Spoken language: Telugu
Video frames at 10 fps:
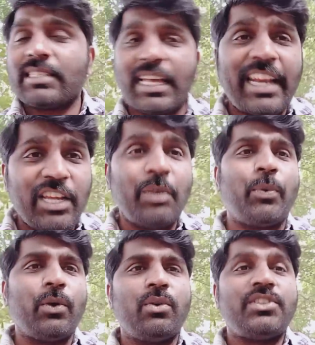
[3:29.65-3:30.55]
సరే
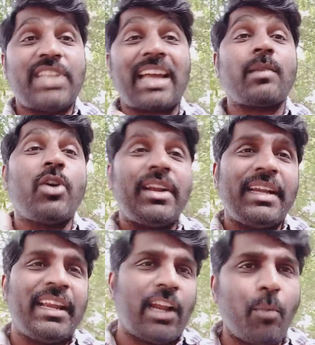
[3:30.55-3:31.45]
ఇప్పుడు జగన్మోహన్
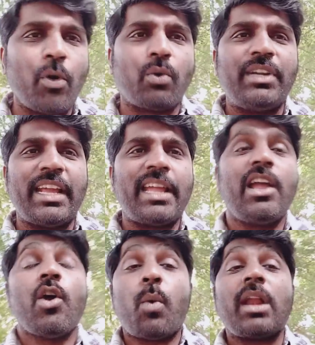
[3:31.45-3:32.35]
రెడ్డిని నమ్ముకుంటే
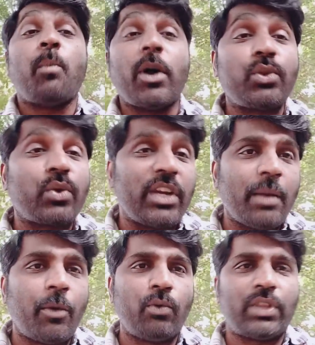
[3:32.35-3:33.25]
వాళ్ళ బతుకులు
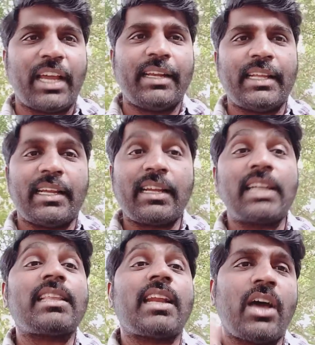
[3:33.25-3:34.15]
ఏమవుతాయంటే
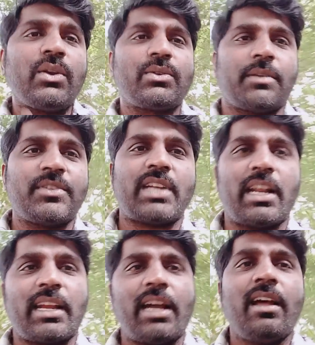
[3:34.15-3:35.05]
గత నాలుగు
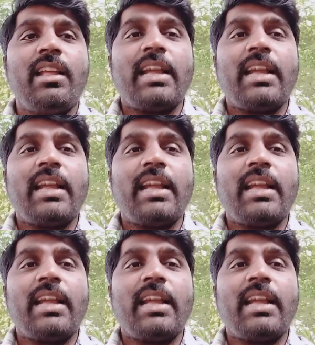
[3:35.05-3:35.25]
సంవత్సరాలుగా